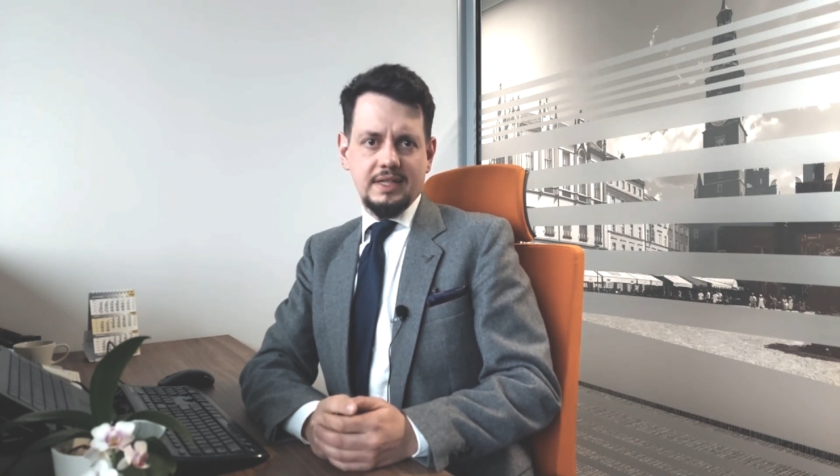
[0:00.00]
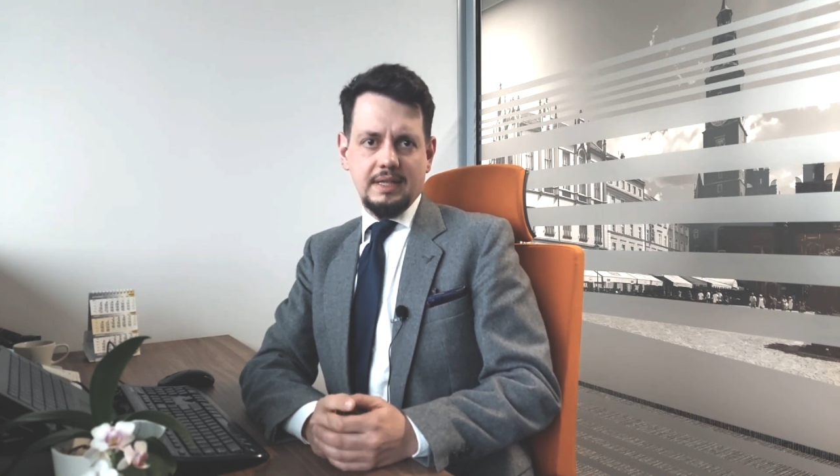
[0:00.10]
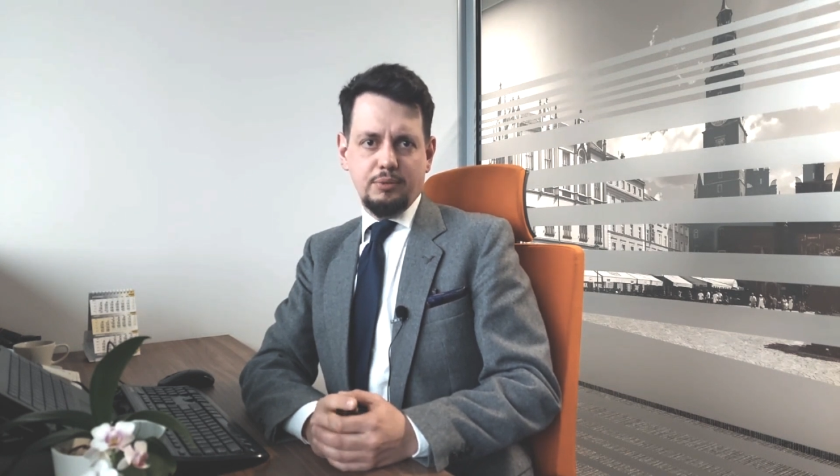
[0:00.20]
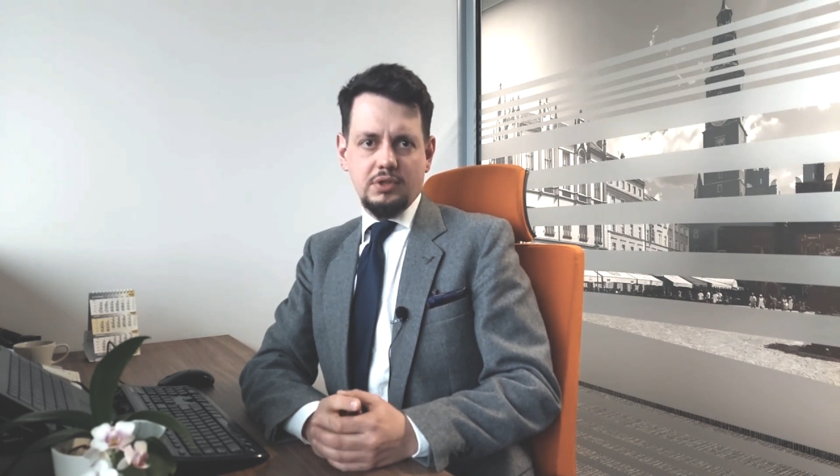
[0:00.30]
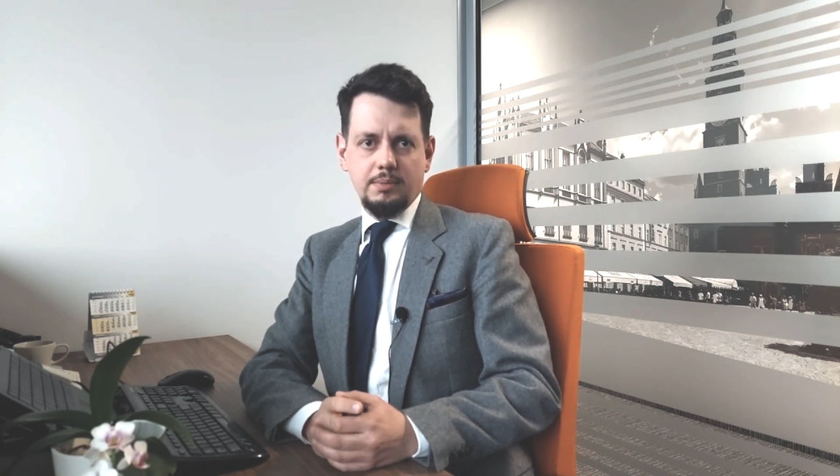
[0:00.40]

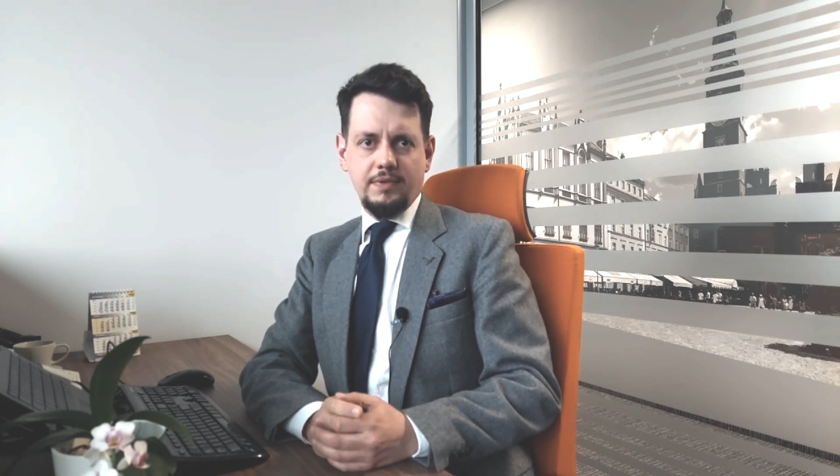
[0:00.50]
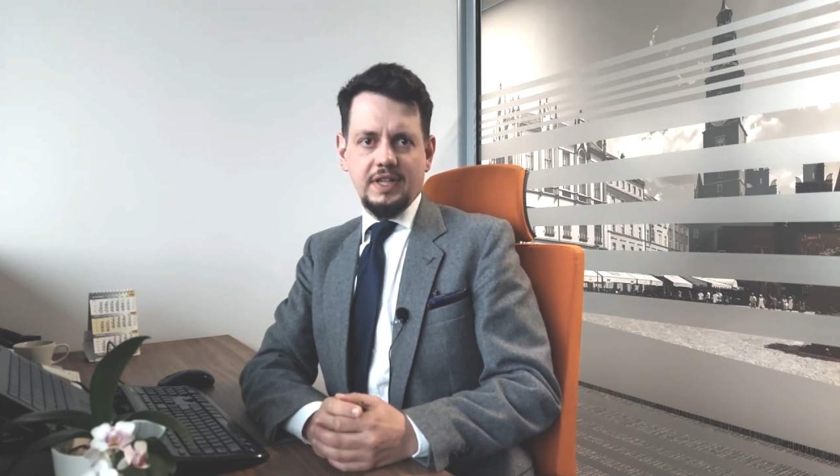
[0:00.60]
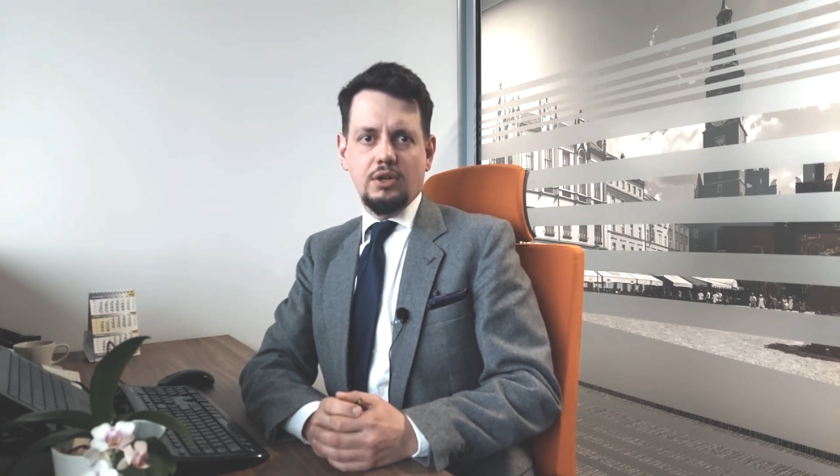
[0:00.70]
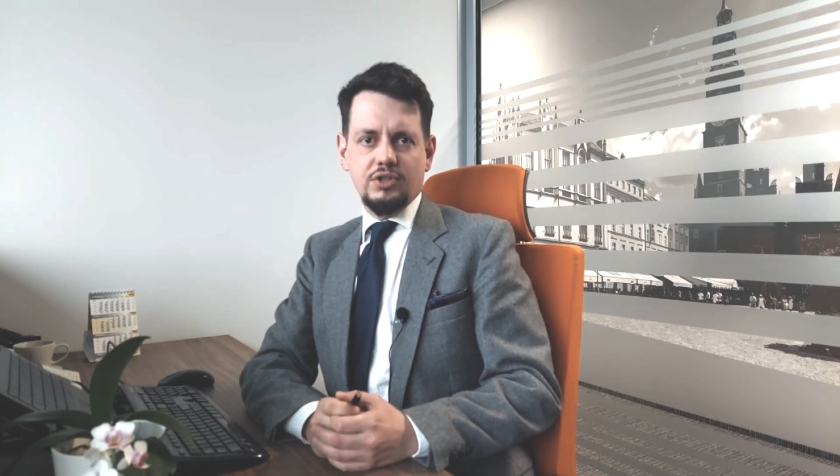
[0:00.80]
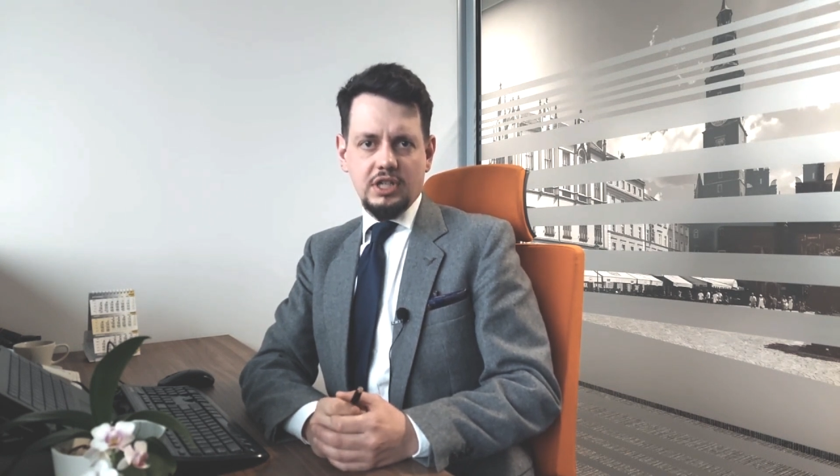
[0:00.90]

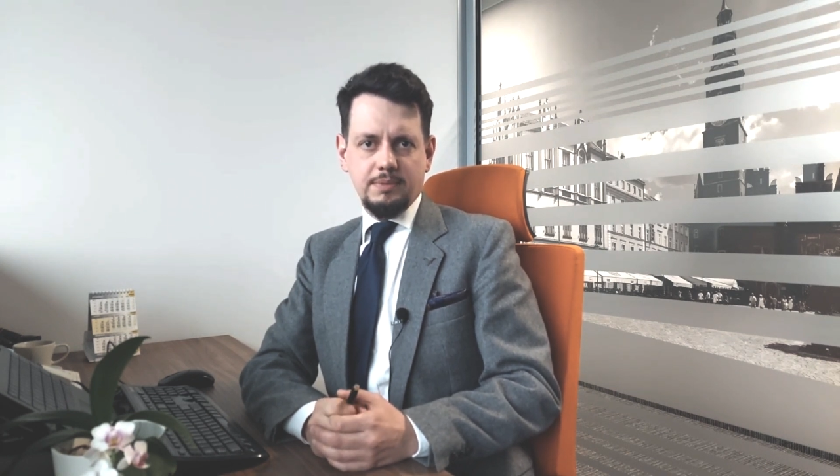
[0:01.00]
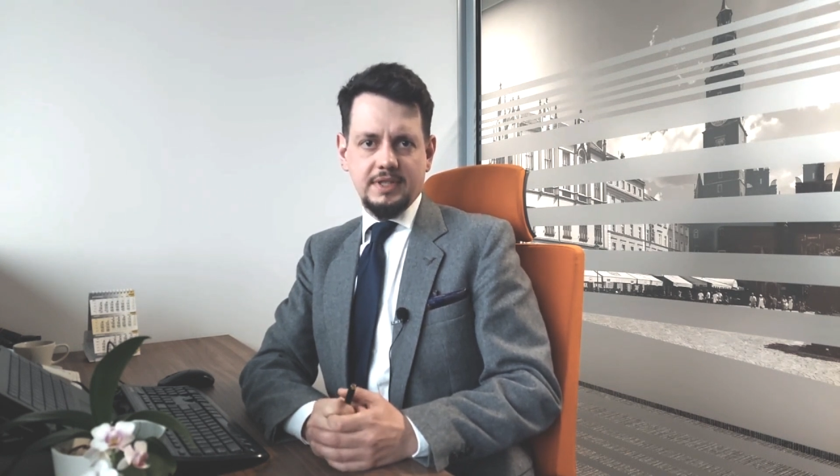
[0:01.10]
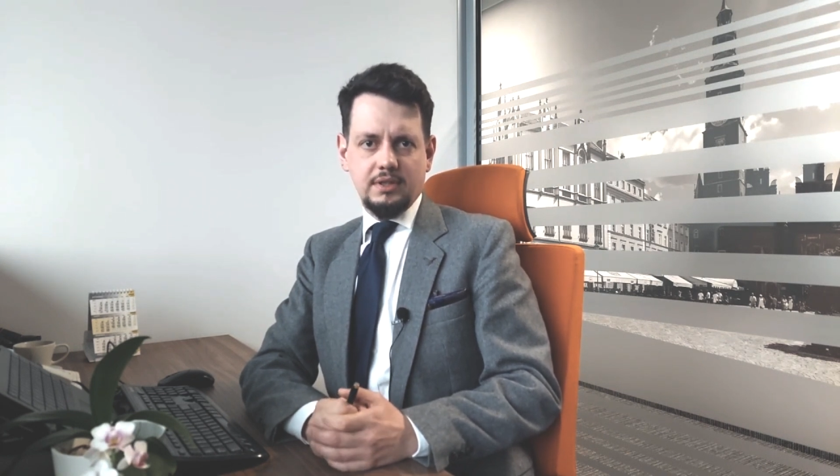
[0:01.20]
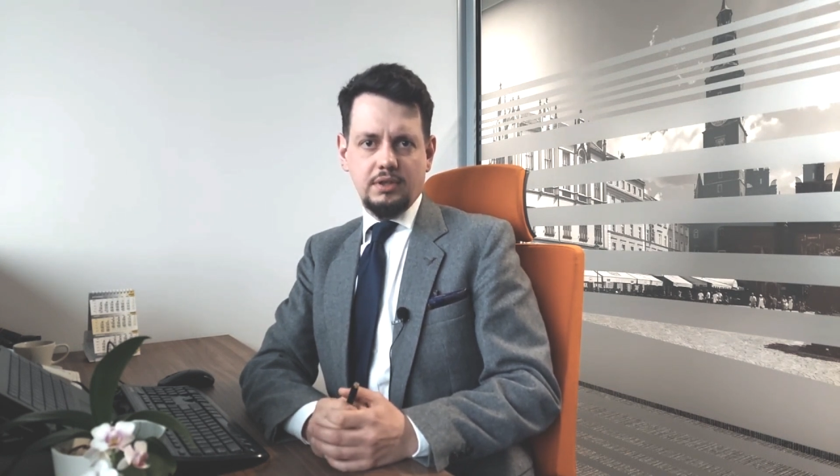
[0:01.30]
zapotrzebowania chociażby ze